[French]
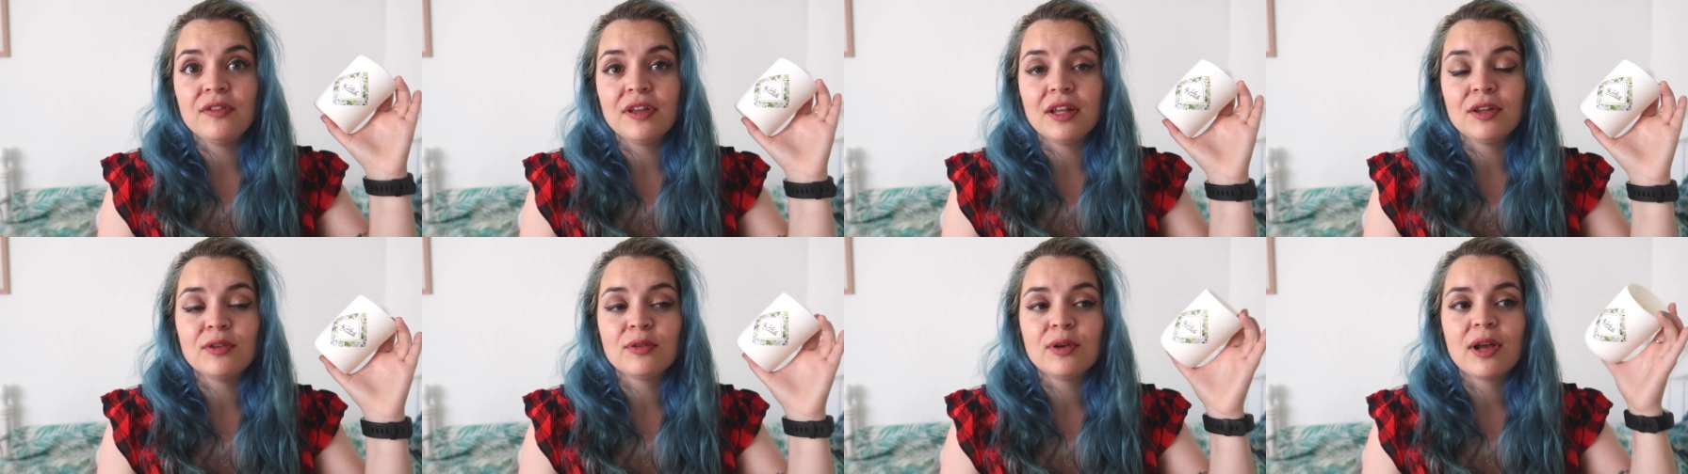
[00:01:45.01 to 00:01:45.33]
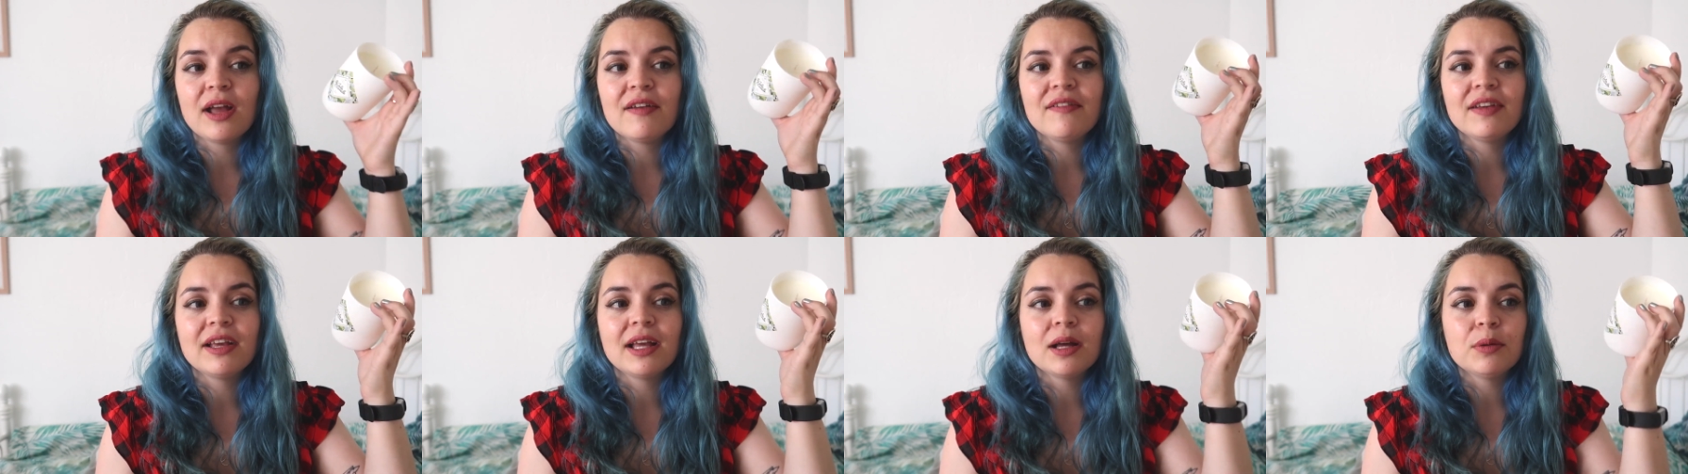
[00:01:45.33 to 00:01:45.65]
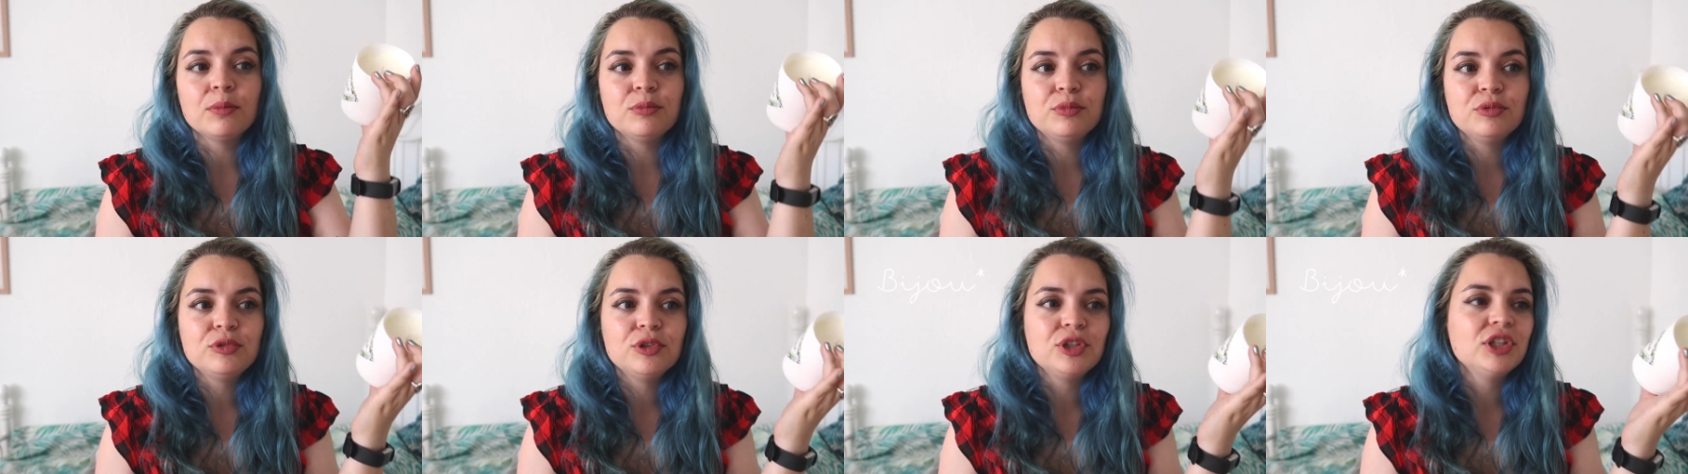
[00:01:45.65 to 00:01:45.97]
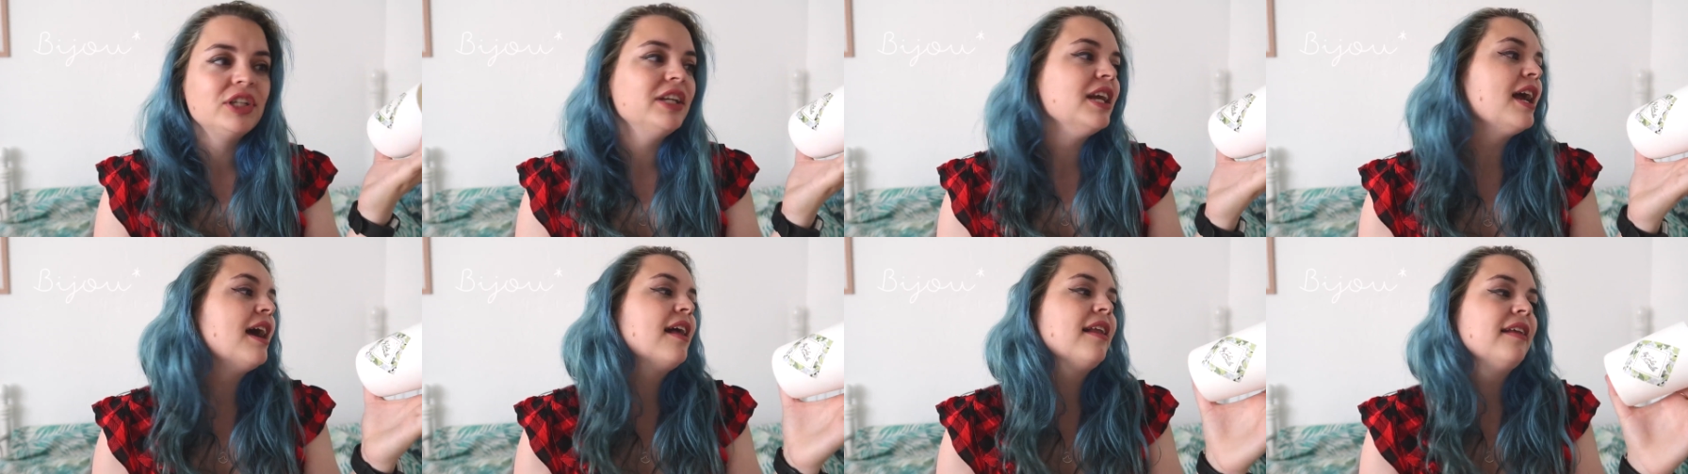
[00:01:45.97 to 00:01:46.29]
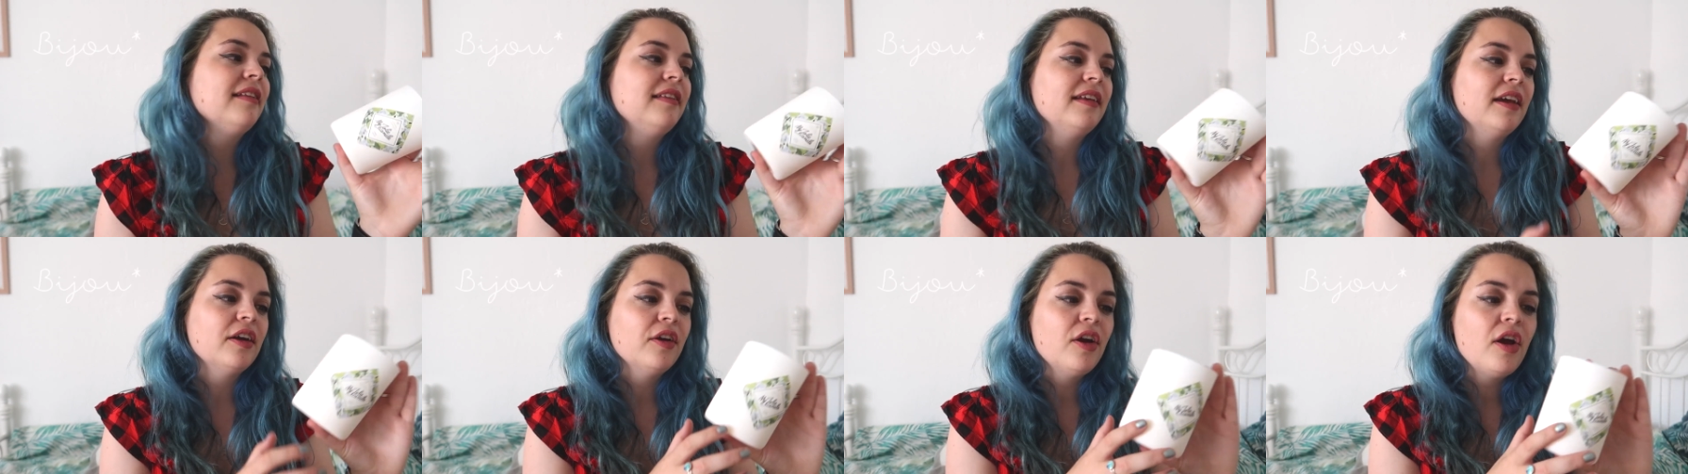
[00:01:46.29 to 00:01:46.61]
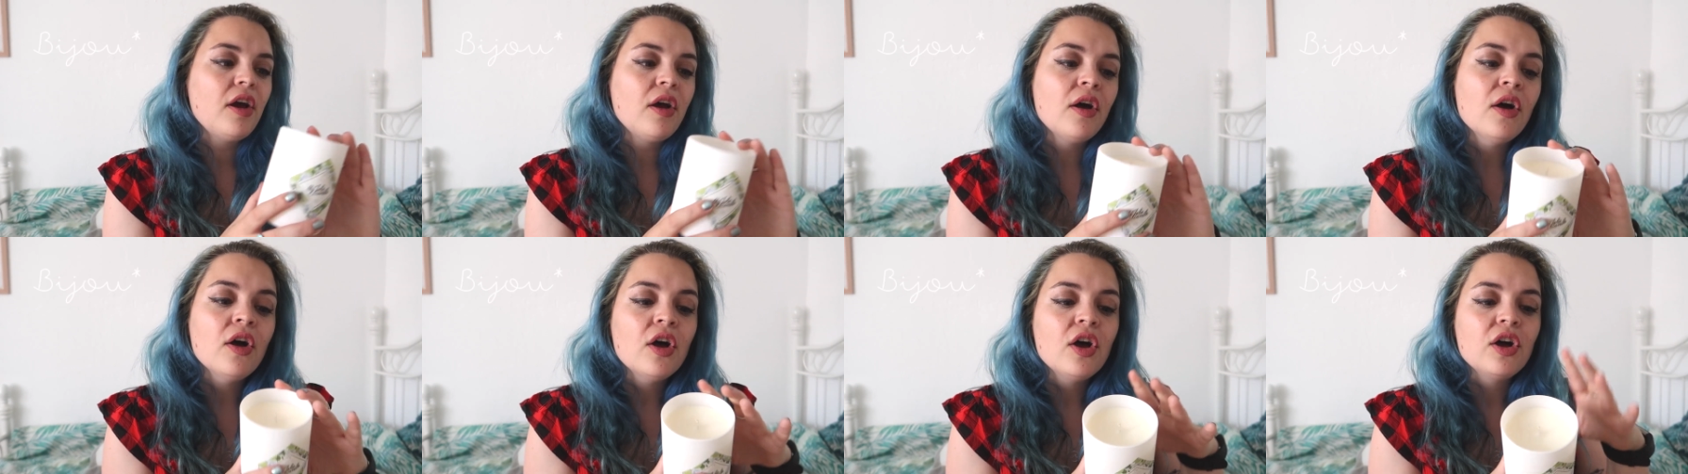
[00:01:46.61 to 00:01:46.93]
viennent donc avec un bougie à
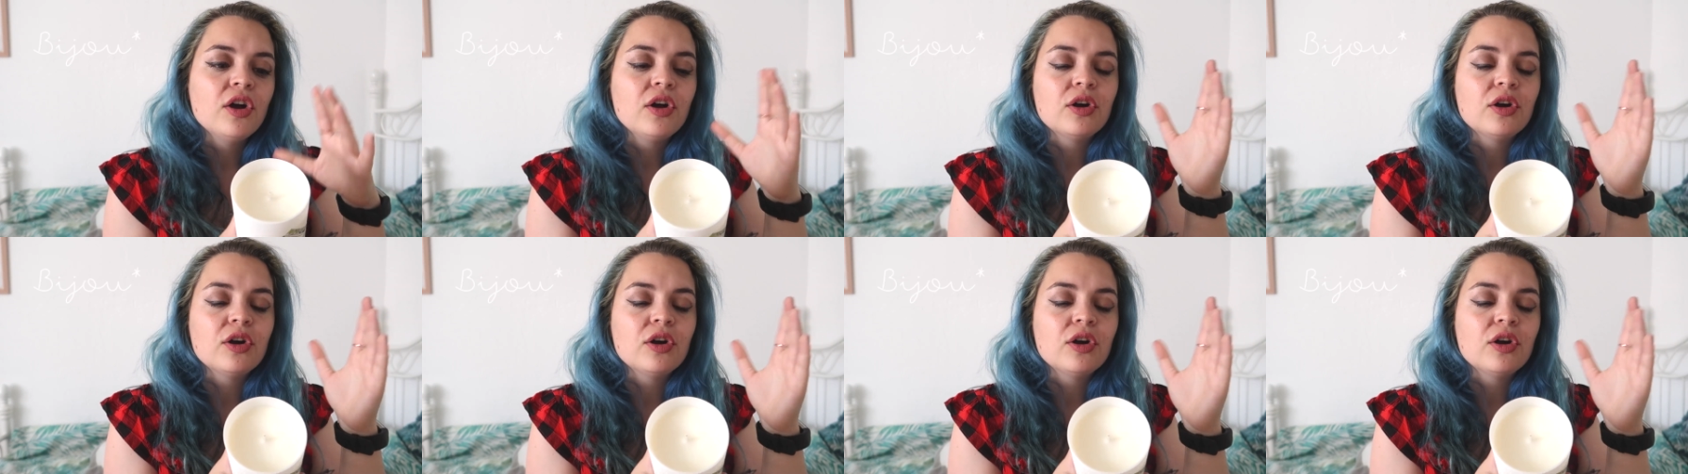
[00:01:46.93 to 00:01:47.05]
l'intérieur.